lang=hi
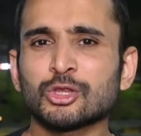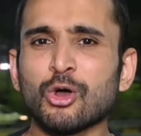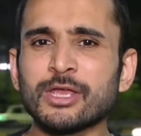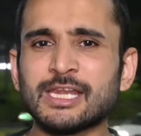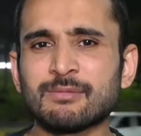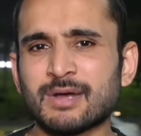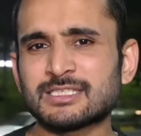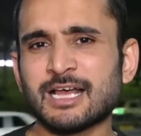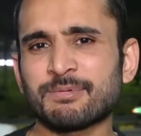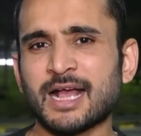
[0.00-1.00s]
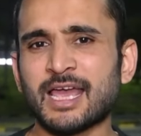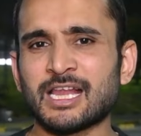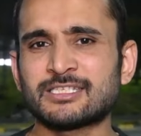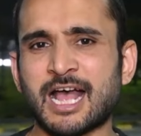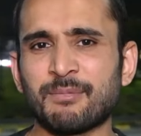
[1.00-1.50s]
तोहनी मजहब का
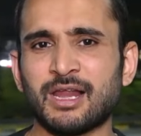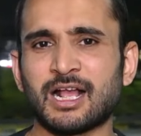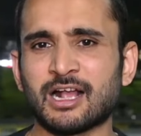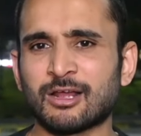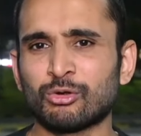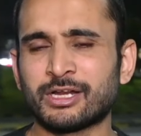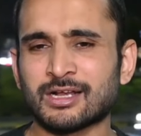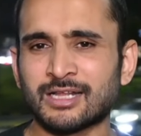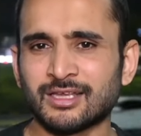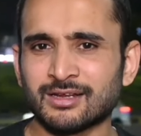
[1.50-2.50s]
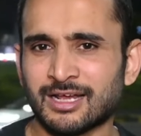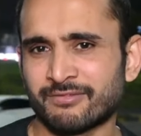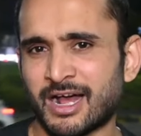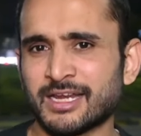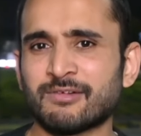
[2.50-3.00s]
इल्ज़ाम लगाकर उन्हें कत्ल
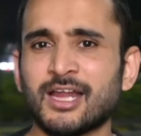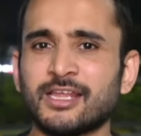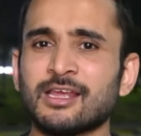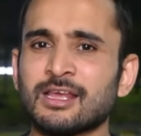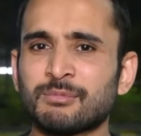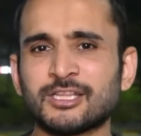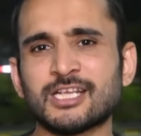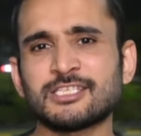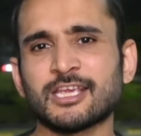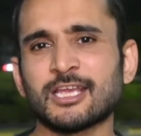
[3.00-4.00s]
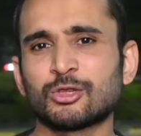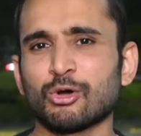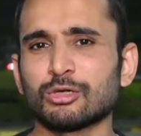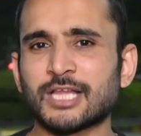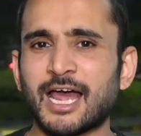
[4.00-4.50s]
करवाने वाली मदरसे की
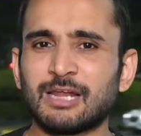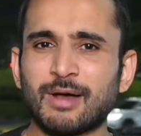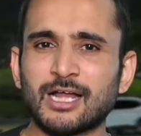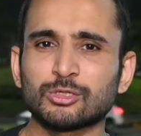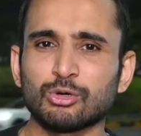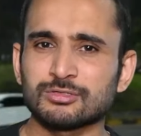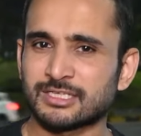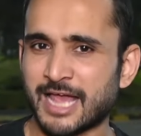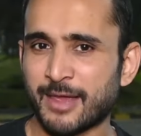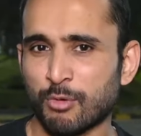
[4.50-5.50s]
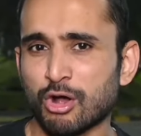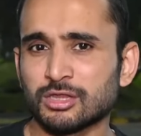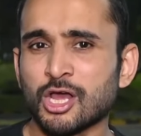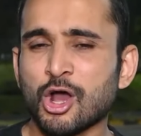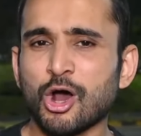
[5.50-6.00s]
दो तालबात को सजाए मौत